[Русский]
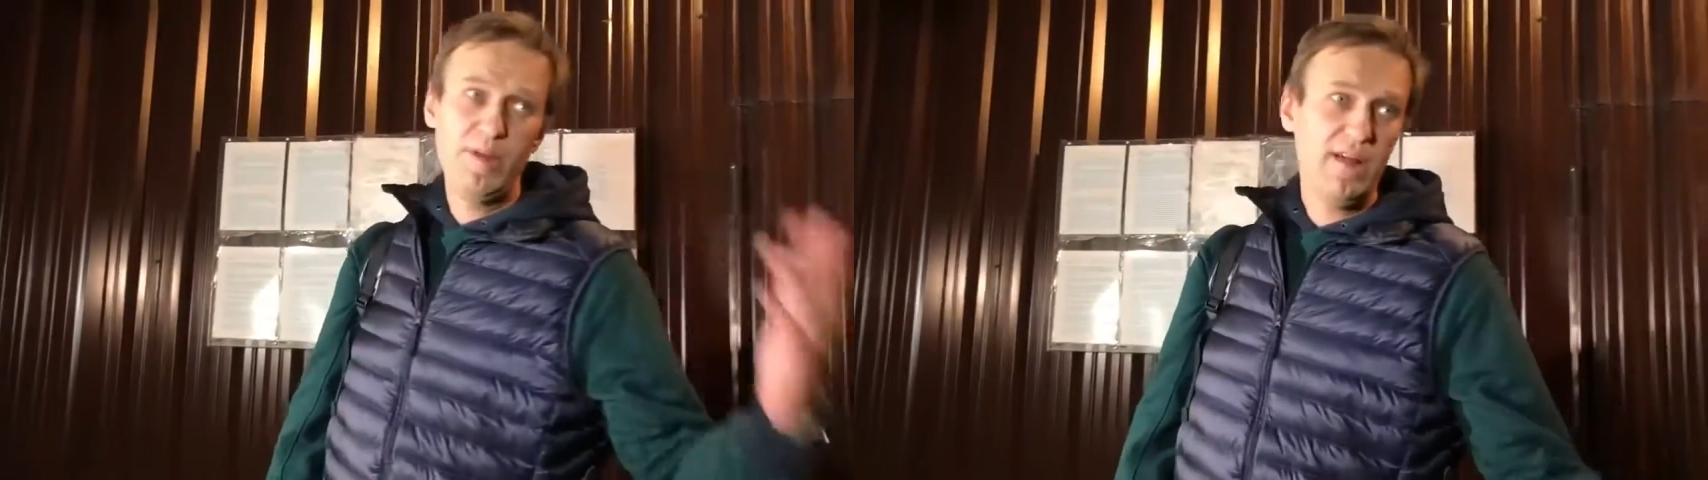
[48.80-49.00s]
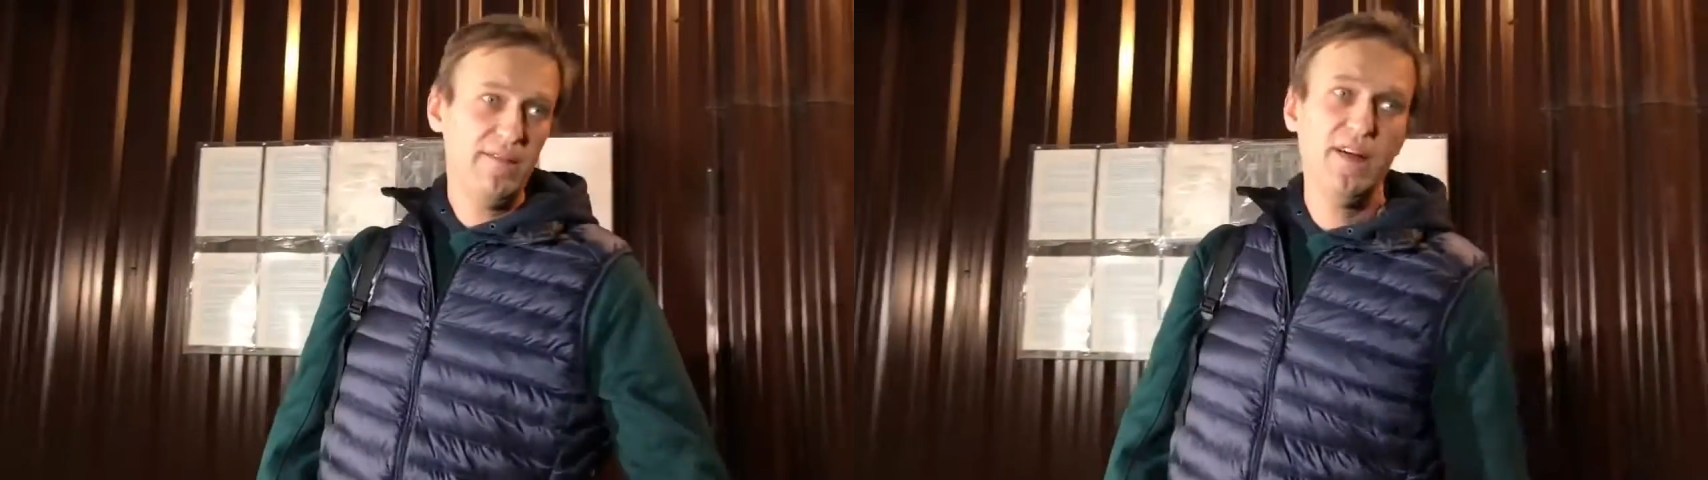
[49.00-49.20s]

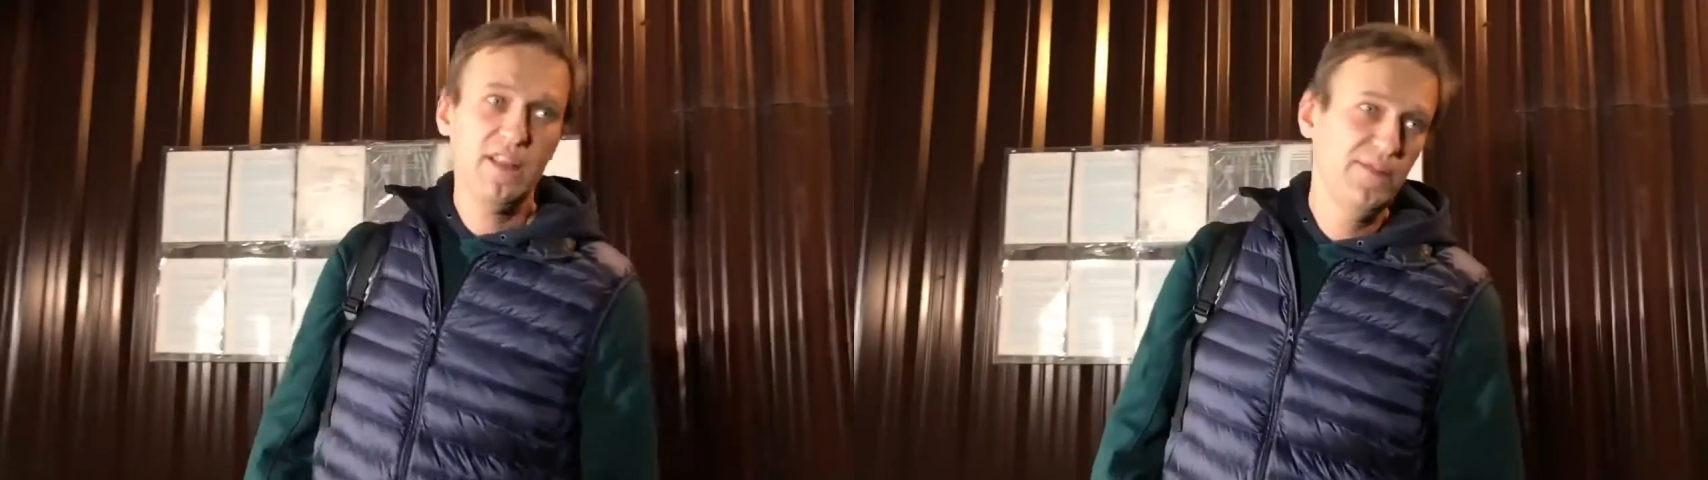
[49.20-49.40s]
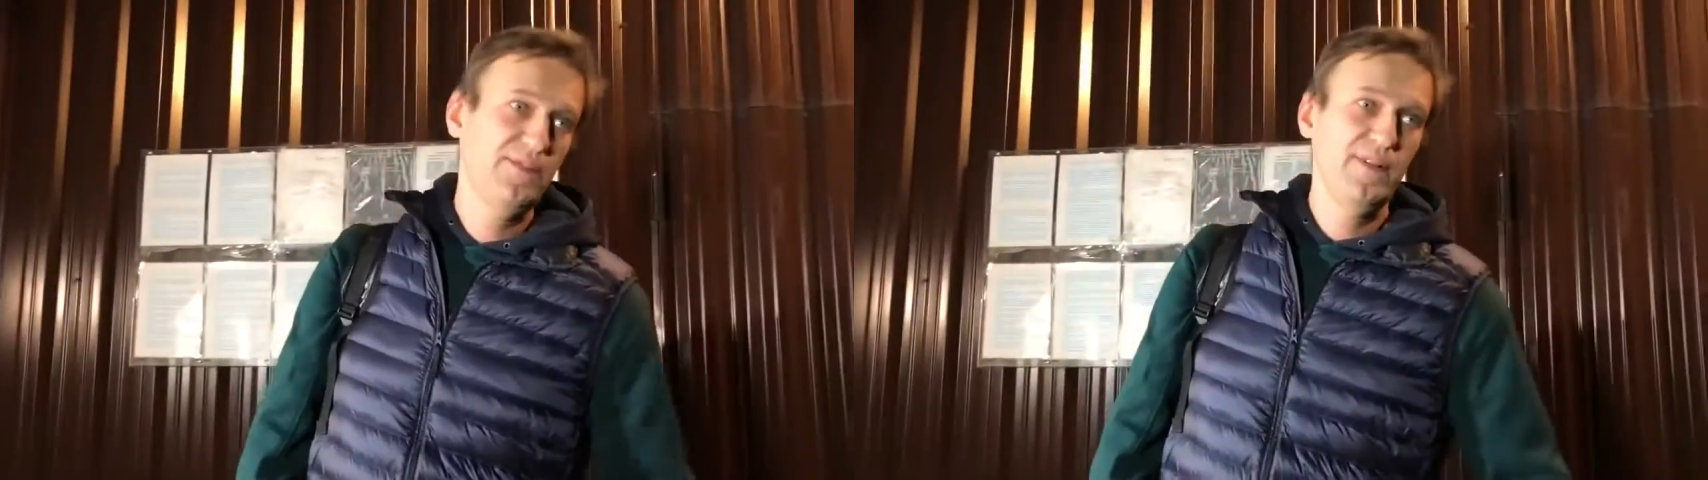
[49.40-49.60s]

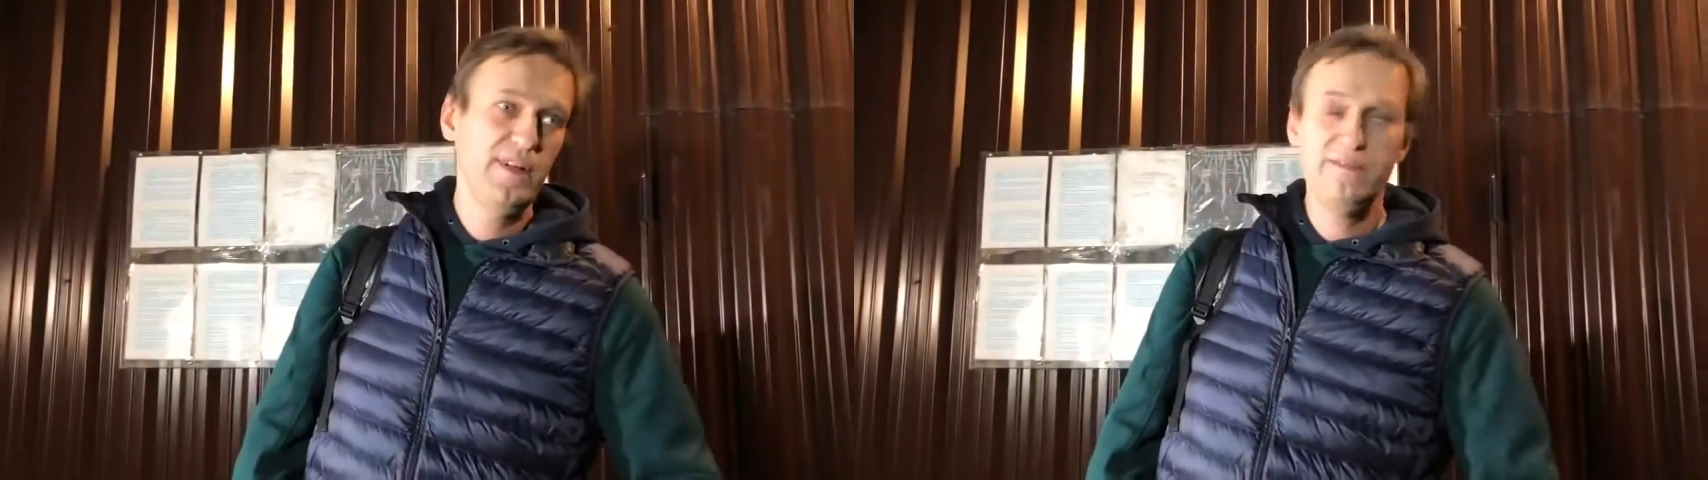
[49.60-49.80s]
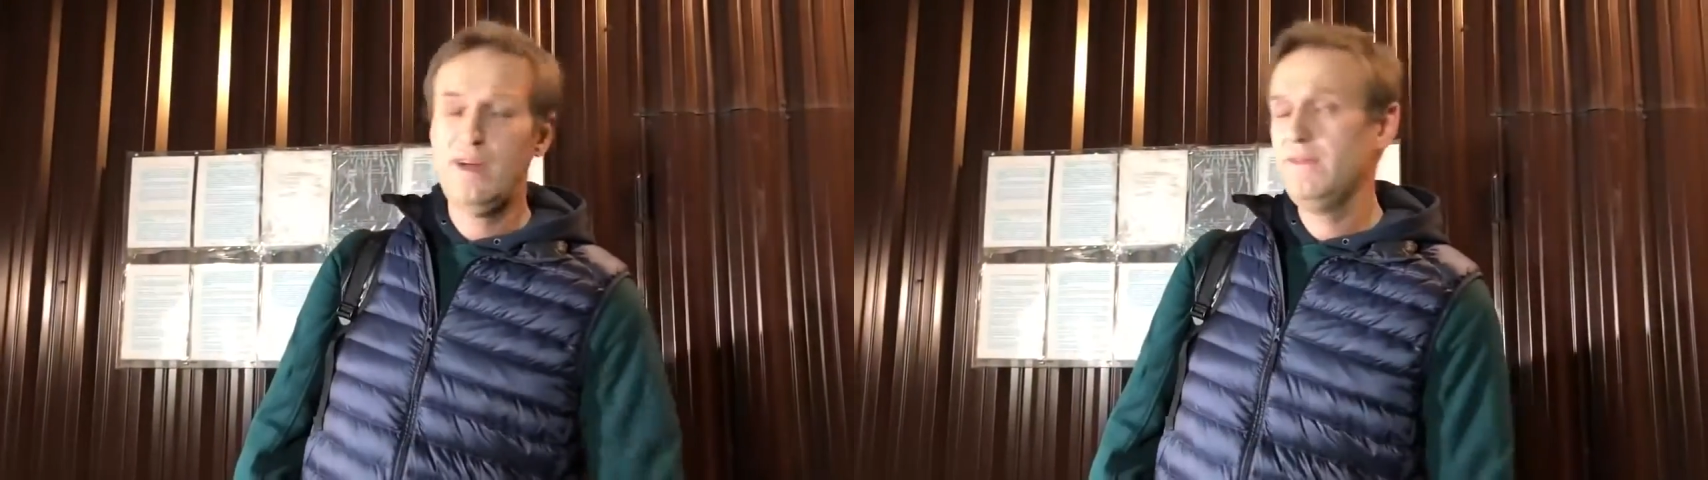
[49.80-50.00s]
провалов
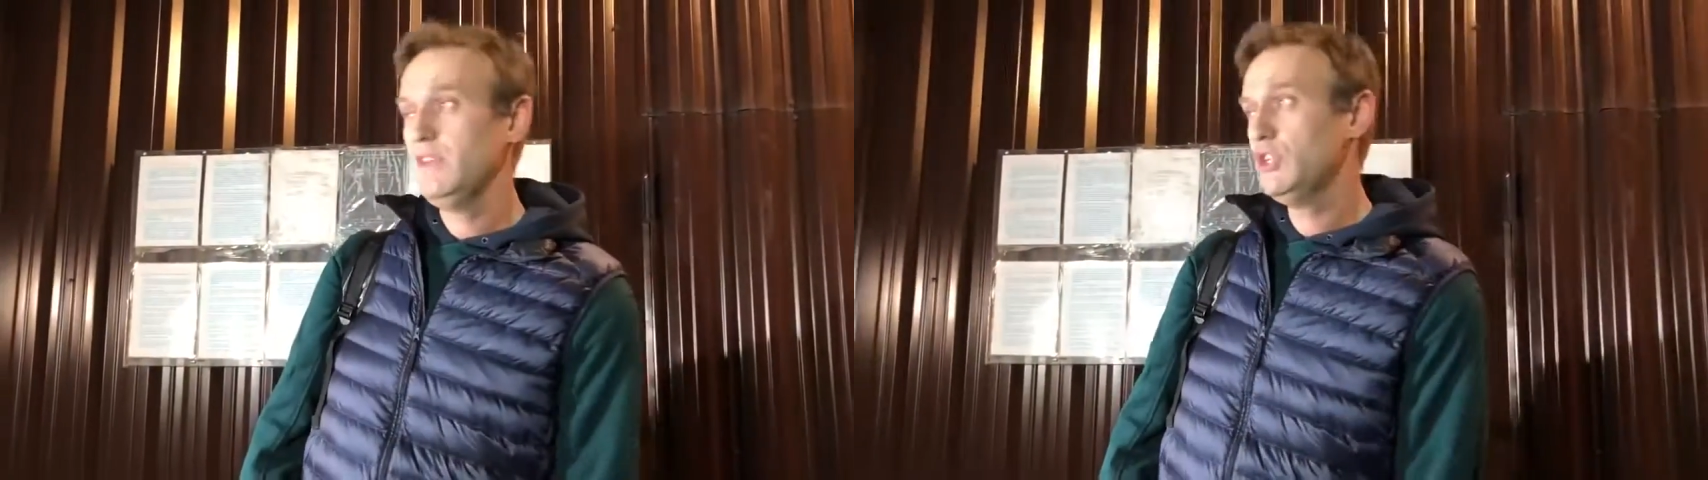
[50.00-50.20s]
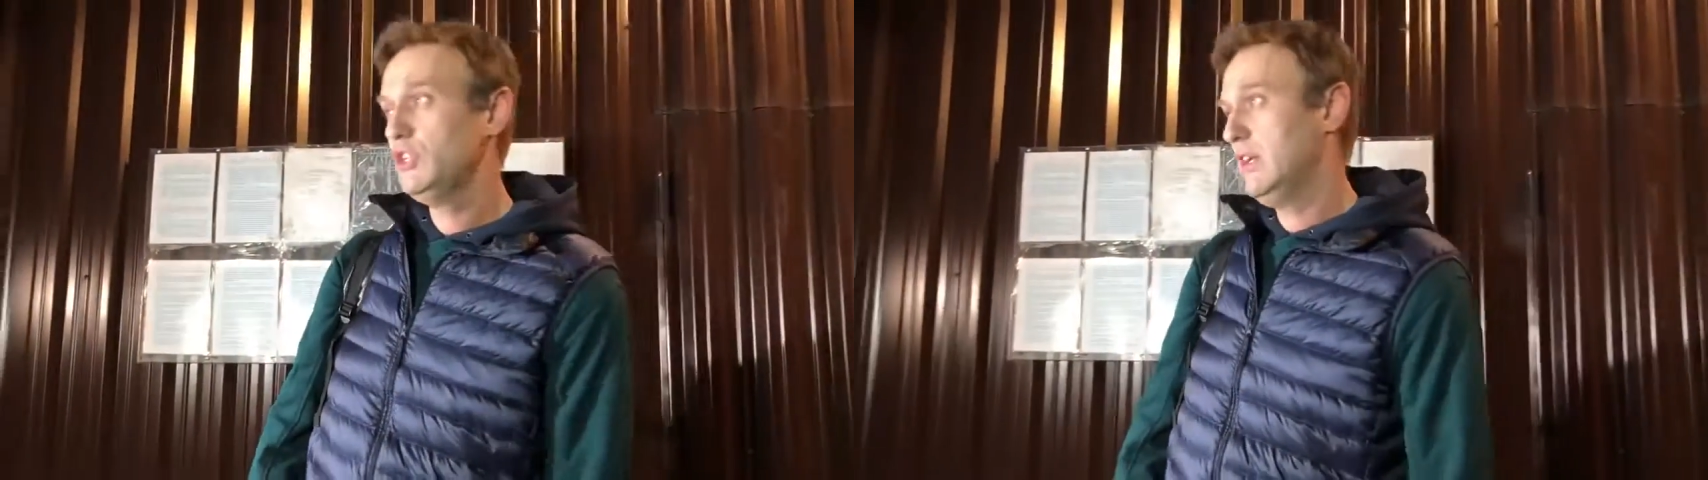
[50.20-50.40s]
а, во
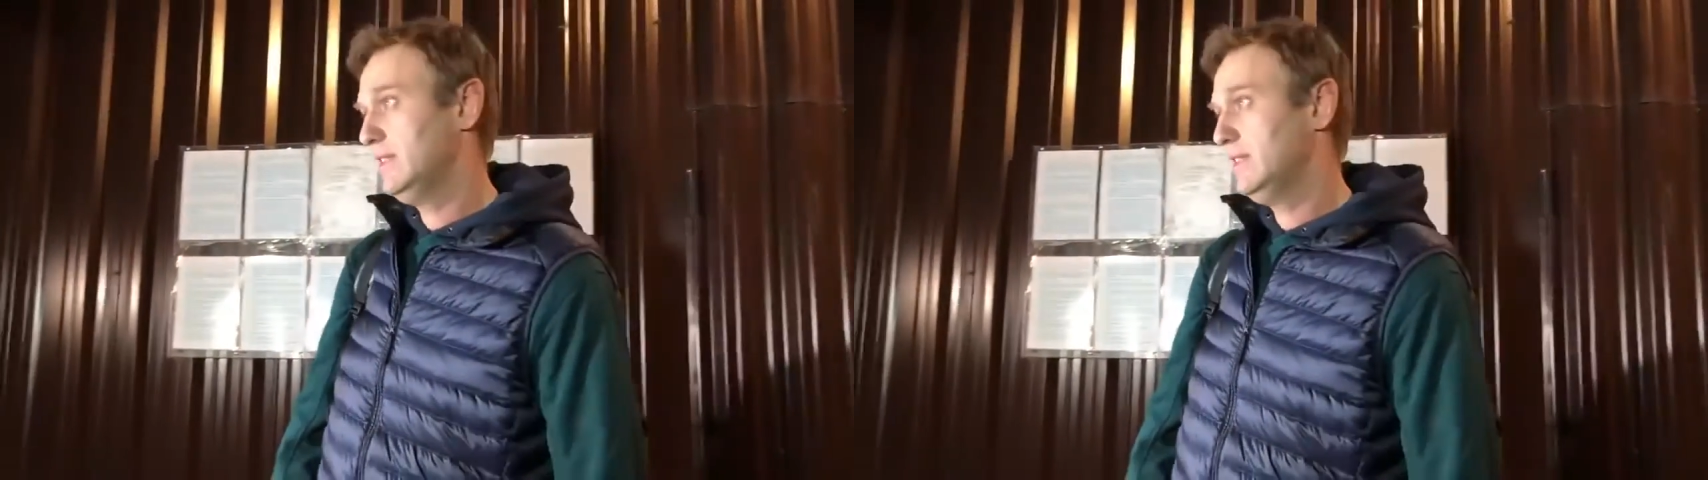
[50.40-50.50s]
внешней